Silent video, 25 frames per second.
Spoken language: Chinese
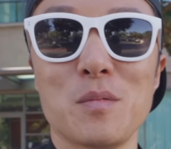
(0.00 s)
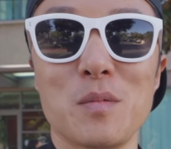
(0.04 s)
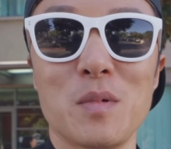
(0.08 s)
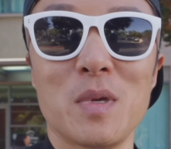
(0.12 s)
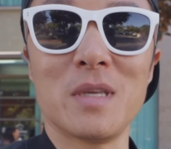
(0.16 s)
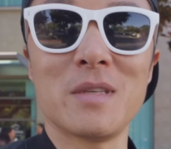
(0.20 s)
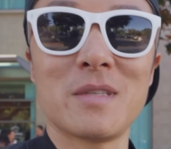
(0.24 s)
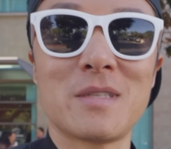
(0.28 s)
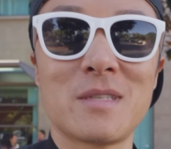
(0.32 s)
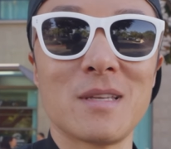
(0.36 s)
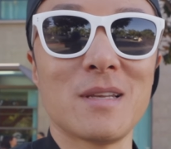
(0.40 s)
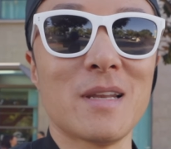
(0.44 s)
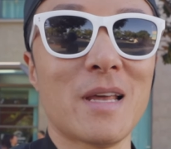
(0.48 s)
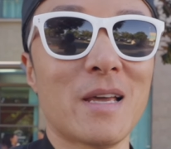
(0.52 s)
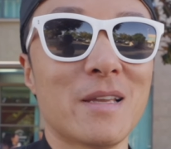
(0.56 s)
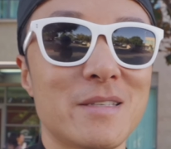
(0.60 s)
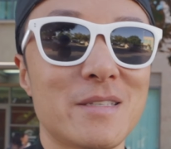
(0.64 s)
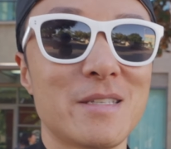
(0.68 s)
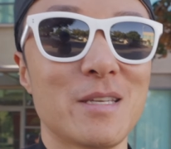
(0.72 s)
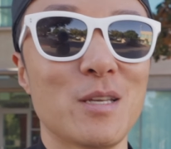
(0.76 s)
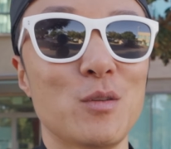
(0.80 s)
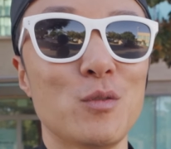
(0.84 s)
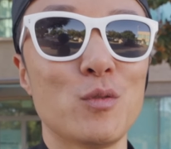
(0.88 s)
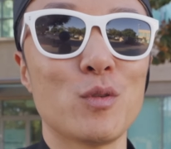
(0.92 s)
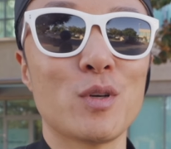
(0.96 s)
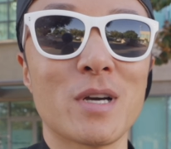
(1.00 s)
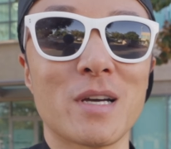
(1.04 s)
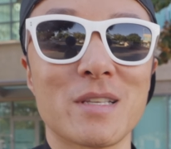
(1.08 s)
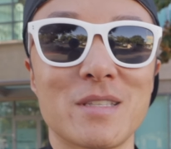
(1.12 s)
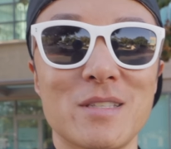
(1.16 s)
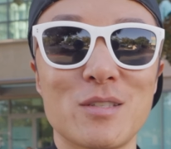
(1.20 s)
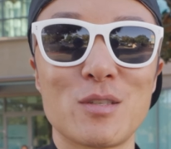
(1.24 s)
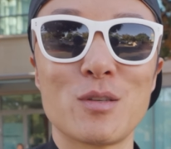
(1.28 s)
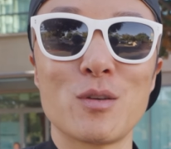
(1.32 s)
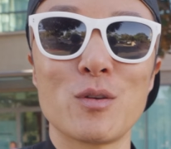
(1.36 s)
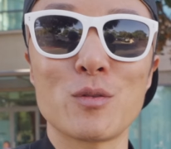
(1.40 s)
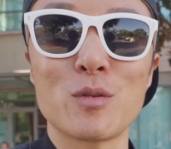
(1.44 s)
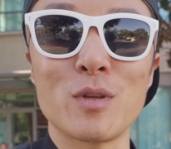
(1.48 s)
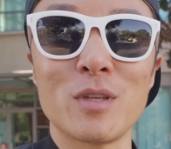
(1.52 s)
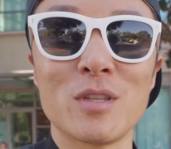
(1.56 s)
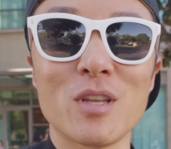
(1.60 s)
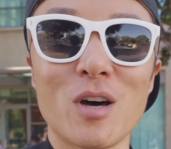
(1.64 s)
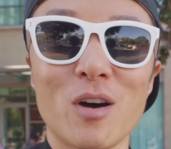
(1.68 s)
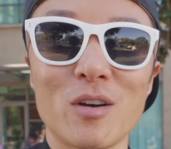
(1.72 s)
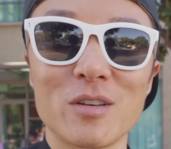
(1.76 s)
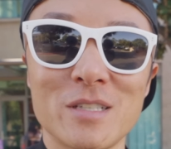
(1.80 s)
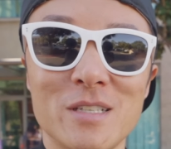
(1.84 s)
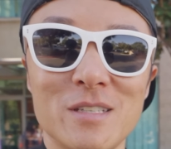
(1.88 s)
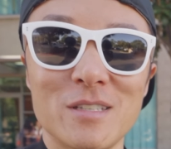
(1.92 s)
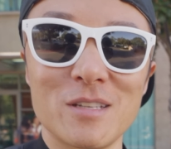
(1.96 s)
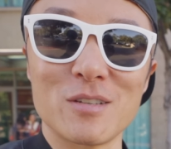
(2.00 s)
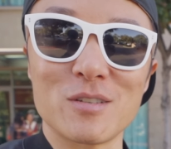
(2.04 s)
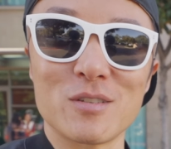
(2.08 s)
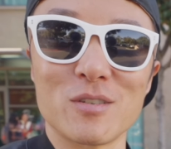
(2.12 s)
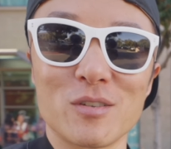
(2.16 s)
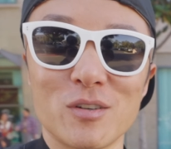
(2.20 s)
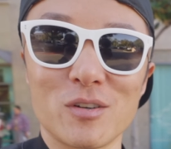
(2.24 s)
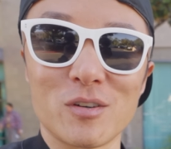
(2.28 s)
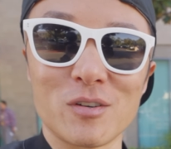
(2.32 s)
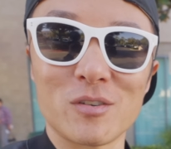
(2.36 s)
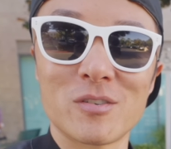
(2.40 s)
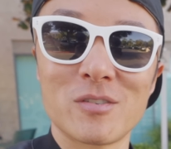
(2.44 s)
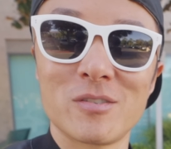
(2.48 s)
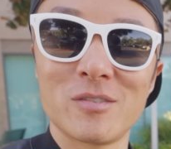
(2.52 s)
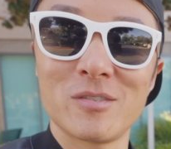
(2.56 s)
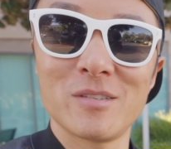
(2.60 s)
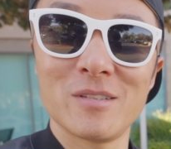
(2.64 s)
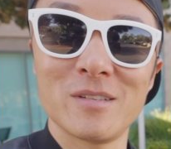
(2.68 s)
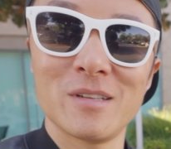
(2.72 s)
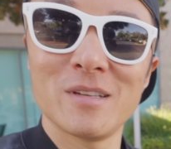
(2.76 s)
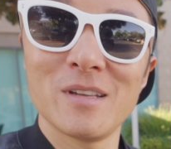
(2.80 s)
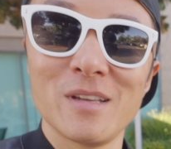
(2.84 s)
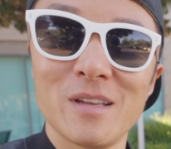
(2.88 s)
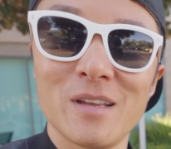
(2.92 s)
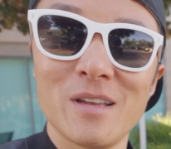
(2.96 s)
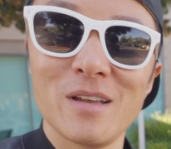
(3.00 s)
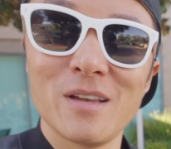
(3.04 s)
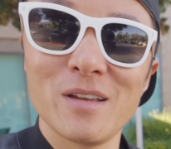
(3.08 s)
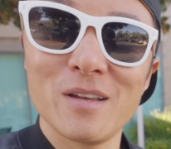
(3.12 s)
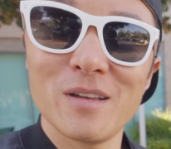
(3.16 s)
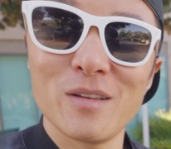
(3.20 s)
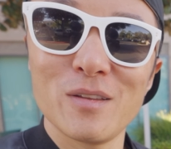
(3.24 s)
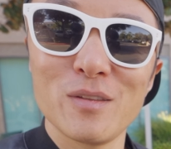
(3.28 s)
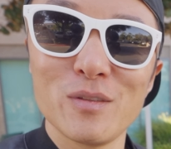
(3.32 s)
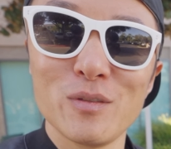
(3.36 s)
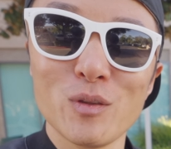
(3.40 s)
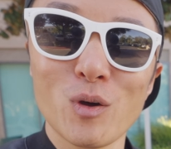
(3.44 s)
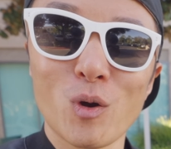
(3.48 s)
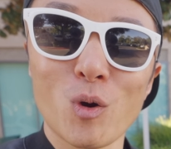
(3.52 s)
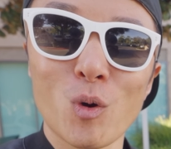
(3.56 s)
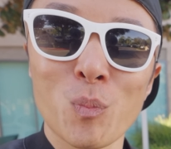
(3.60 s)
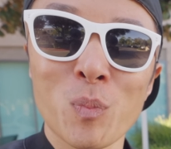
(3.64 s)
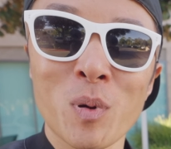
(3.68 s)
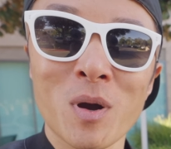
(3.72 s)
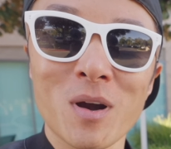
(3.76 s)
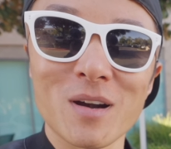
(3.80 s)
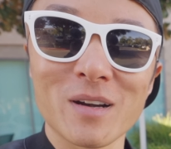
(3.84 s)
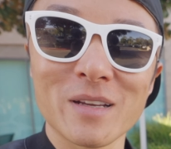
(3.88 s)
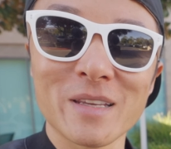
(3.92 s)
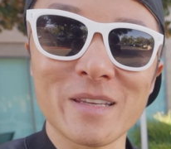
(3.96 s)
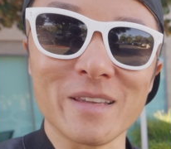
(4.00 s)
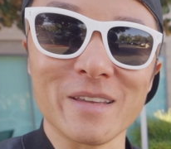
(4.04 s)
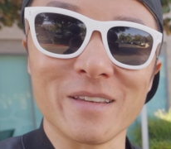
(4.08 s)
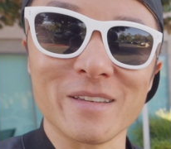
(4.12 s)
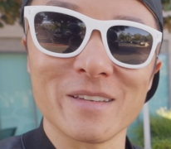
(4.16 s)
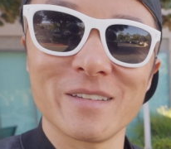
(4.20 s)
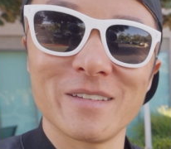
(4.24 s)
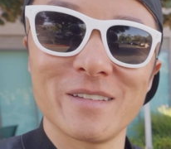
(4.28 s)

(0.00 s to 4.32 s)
每次来接 Lucas 就是最闹心的时候。No parking。